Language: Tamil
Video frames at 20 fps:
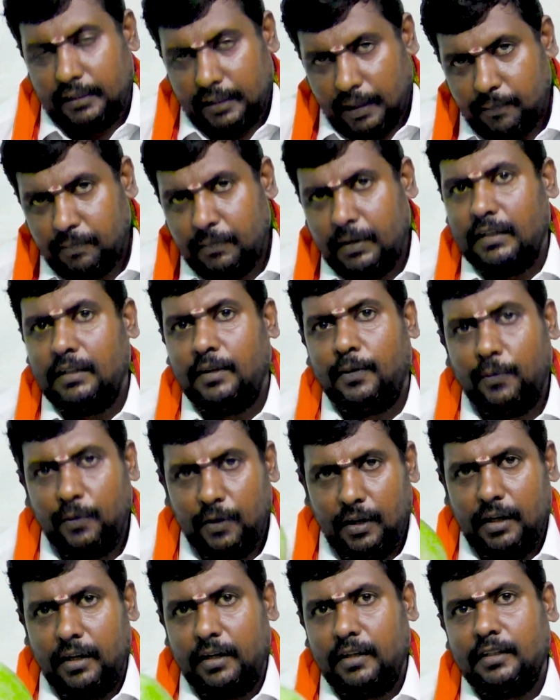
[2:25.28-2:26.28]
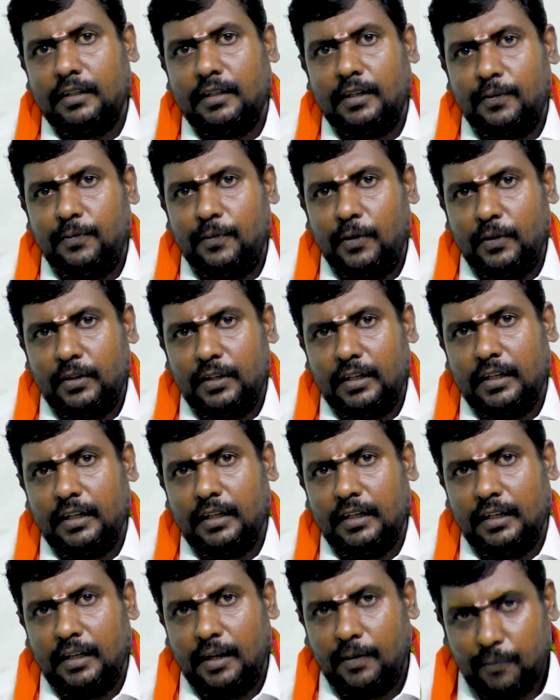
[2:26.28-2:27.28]
நம்ம இதை உள்ளே எடுத்துக்கும் போது
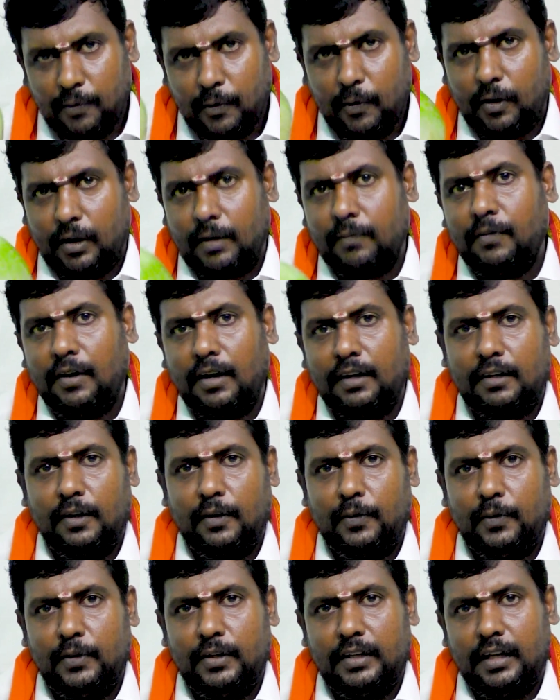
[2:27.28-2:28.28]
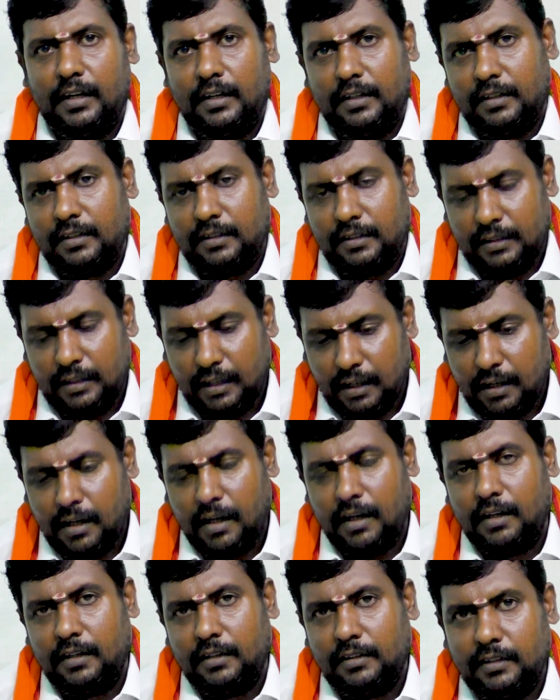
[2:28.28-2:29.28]
நம்ம உடம்புல இருக்கக்கூடிய
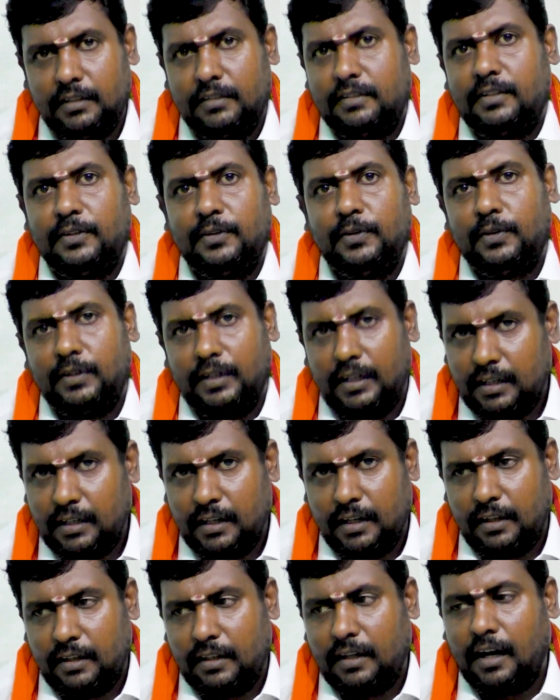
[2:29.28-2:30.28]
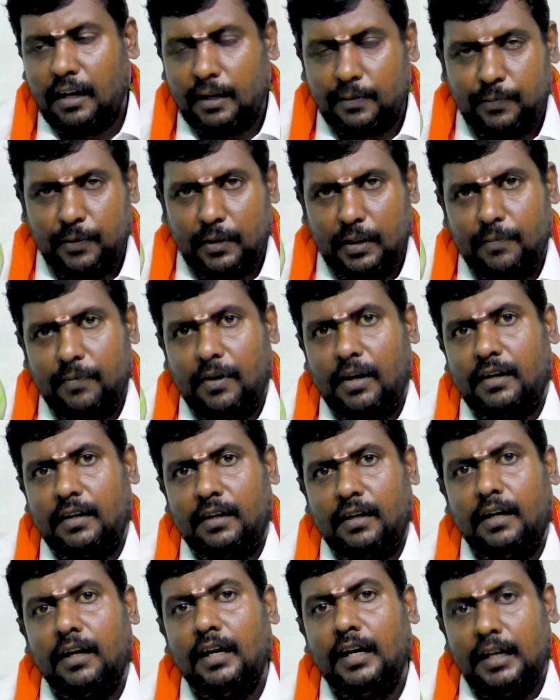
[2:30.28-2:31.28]
எல்லா திஷ்டியும் எடுக்கிறதுக்கு அற்புதமான
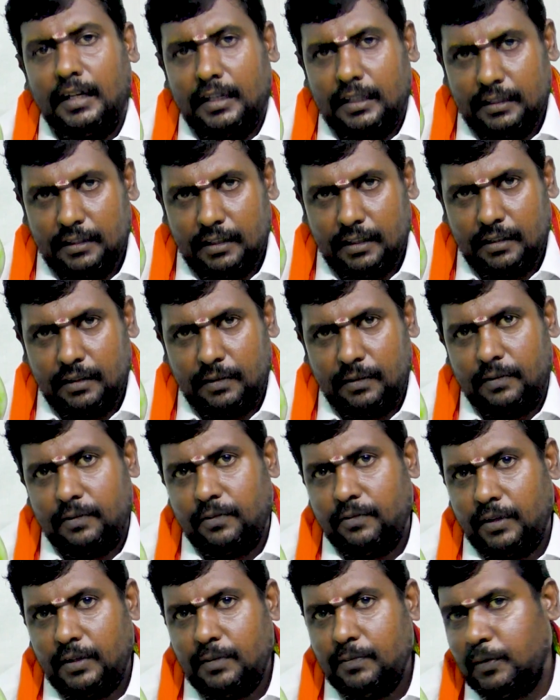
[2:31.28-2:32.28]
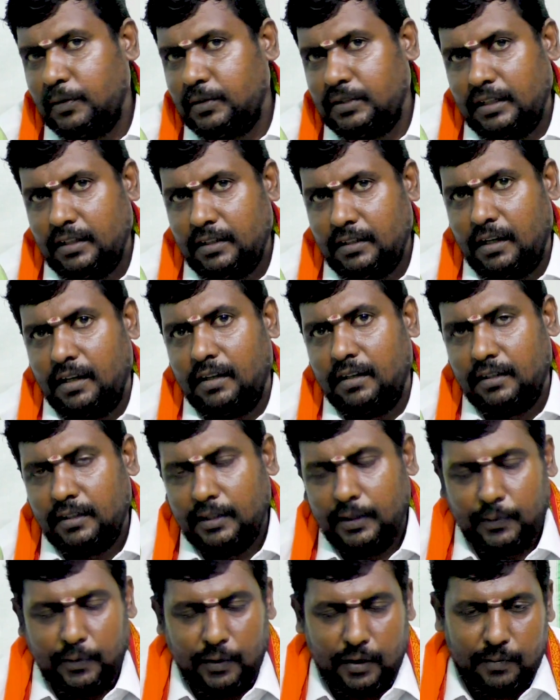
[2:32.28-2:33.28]
இந்த வெண்பூசணி தான்
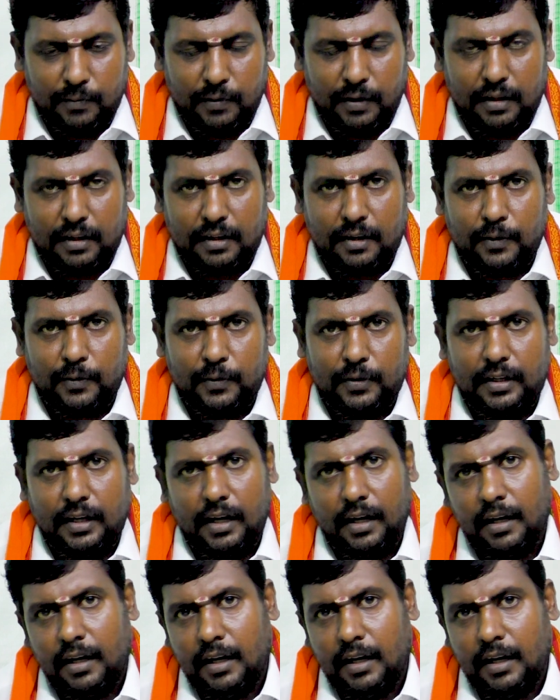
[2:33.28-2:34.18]
இது உடம்புல இருக்கக்கூடிய